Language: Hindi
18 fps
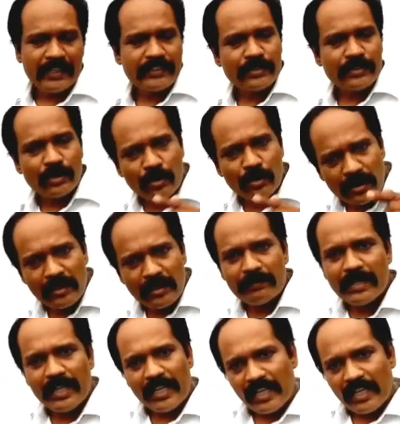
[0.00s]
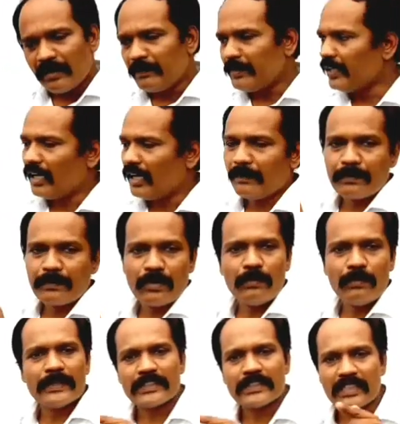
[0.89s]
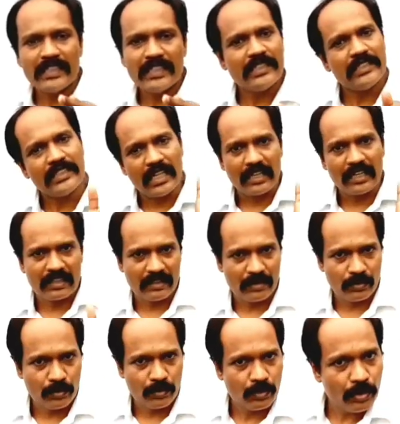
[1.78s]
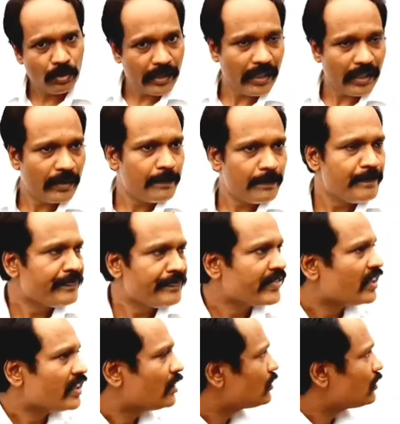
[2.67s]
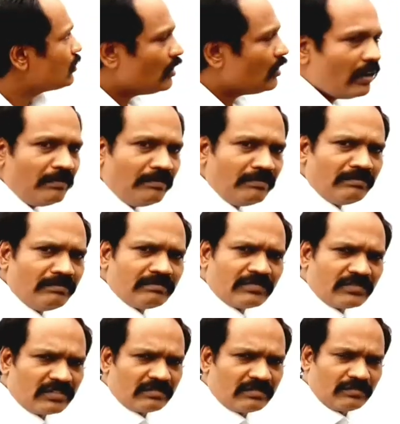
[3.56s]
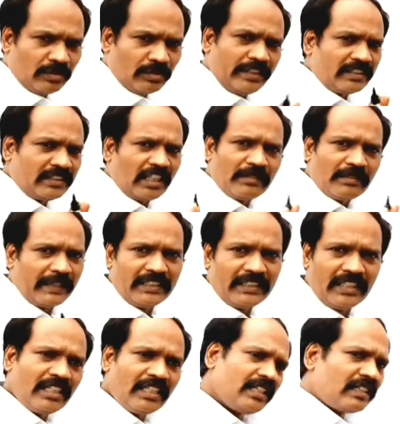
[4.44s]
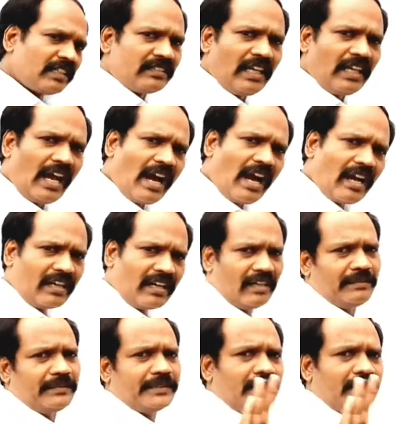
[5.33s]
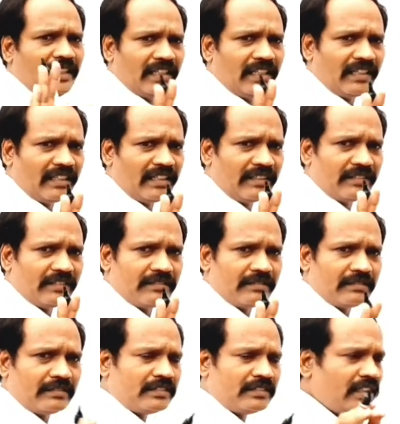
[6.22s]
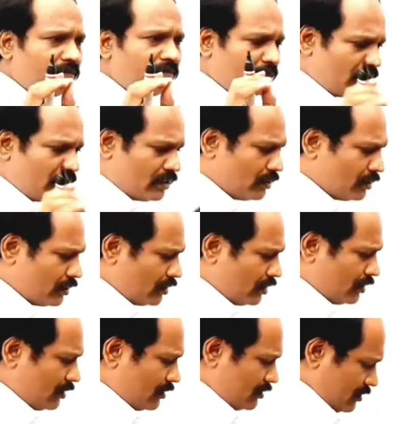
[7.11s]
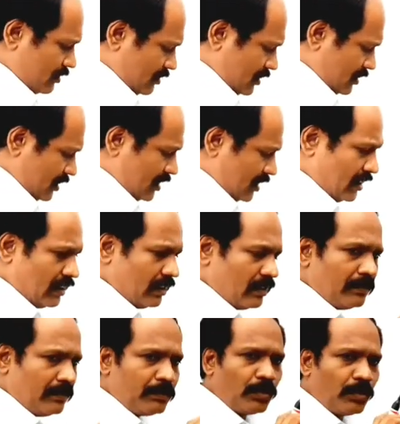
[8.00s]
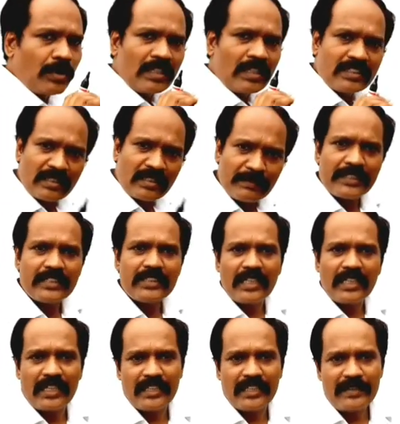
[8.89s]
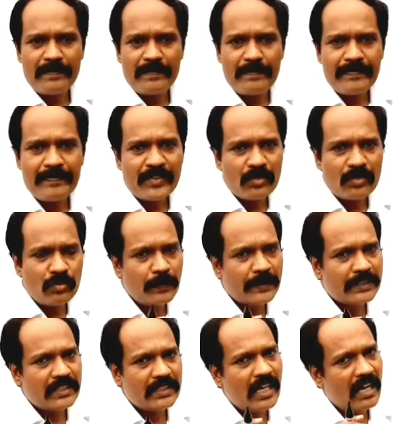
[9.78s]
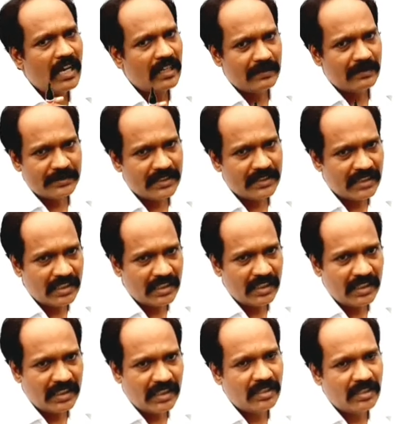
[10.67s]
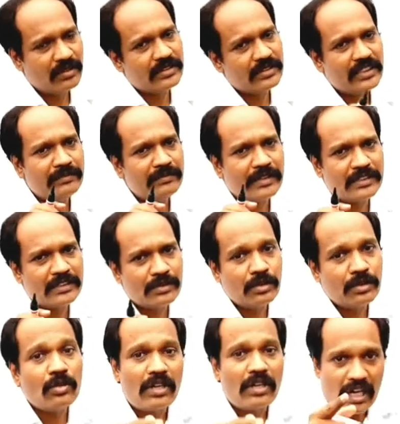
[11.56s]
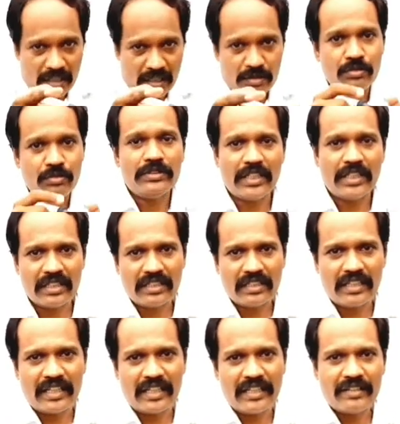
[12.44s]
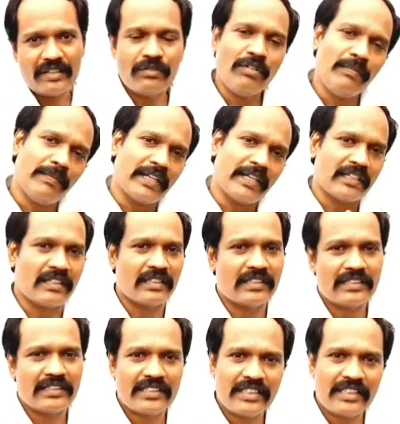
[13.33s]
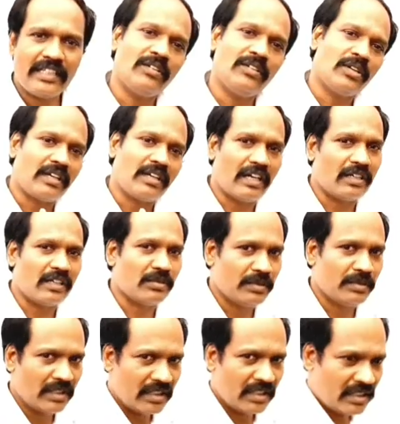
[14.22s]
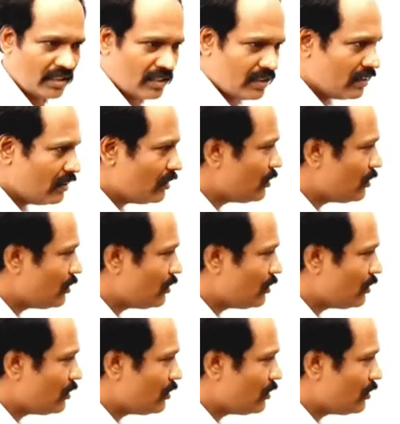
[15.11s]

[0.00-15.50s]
है जो कि मैं अभी आपको बताने जा रहा हूँ ओके तो हम कोई जल्दबाजी नहीं करते आराम से लेंगे जिन बच्चों को पूरा समझना है वो बच्चे आराम से देखेंगे और जिन बच्चों को कार्टून देखना है वो बंद कर दीजिए और कार्टून देखिए